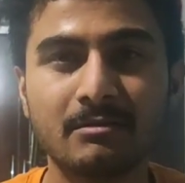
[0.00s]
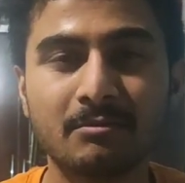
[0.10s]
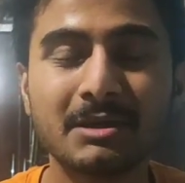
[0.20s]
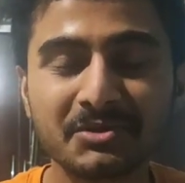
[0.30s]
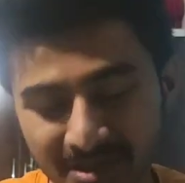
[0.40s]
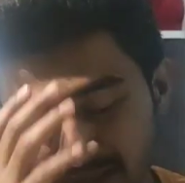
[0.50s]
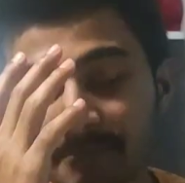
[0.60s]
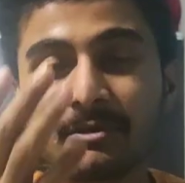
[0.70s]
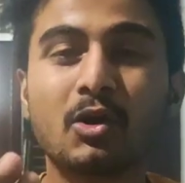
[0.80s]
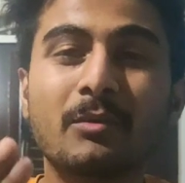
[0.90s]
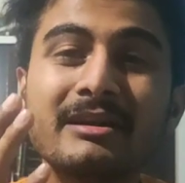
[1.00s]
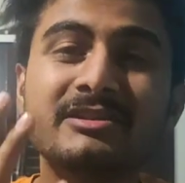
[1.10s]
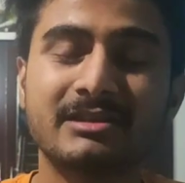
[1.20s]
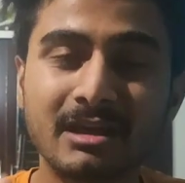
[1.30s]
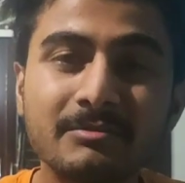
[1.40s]
मतलब शर्म करो भाई
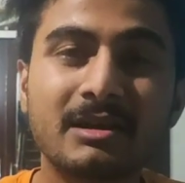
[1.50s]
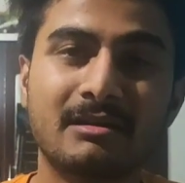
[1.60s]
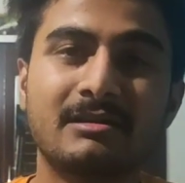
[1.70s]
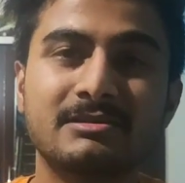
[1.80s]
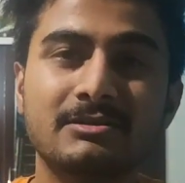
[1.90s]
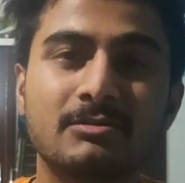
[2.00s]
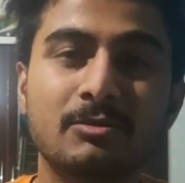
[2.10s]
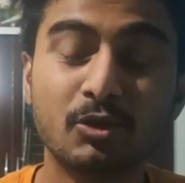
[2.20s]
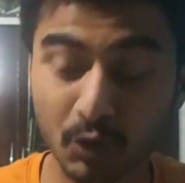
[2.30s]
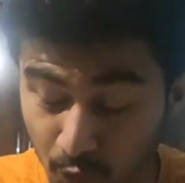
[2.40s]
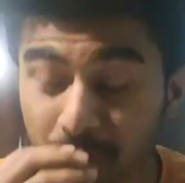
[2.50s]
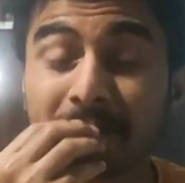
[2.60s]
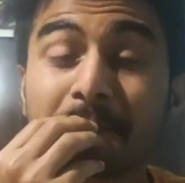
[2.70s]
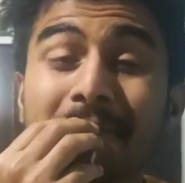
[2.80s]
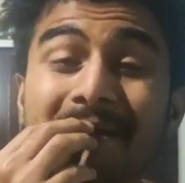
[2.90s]
शर्म करना चाहिए तुम लोग डूब
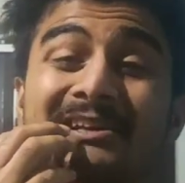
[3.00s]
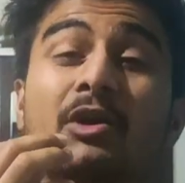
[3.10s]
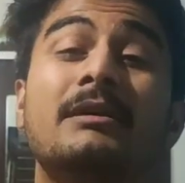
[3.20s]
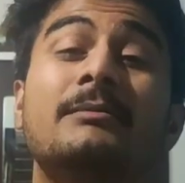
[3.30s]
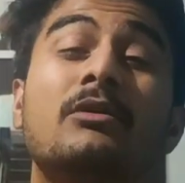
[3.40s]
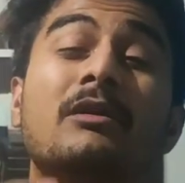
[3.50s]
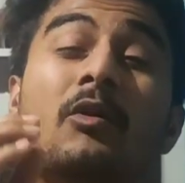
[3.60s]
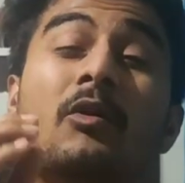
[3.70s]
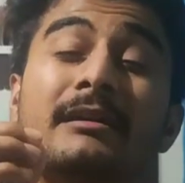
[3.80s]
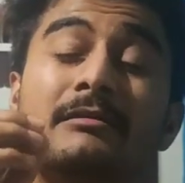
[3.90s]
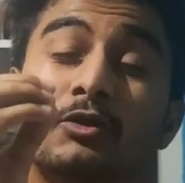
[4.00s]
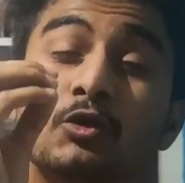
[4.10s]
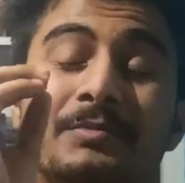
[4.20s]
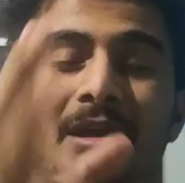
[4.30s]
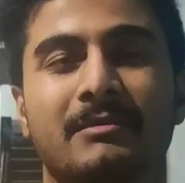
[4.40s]
के मर जाओ मैं बोल रहा हूँ भाई
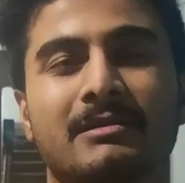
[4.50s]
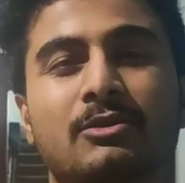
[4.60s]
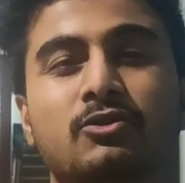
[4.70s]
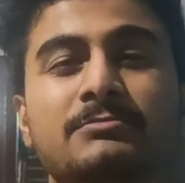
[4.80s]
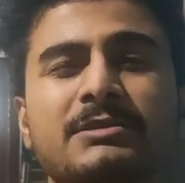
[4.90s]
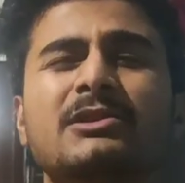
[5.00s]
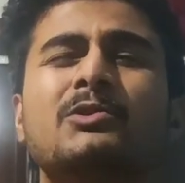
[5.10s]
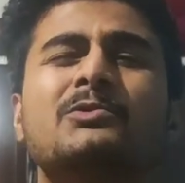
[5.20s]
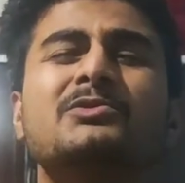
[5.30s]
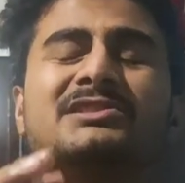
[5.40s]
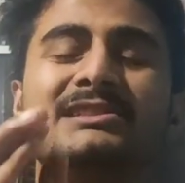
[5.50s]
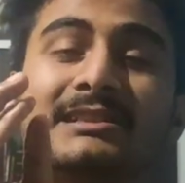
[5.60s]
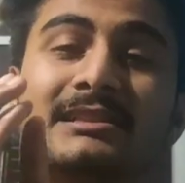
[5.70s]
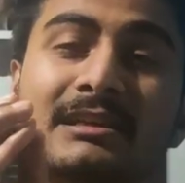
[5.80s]
डूब के मर जाओ तुम जैसे लोगों को जीने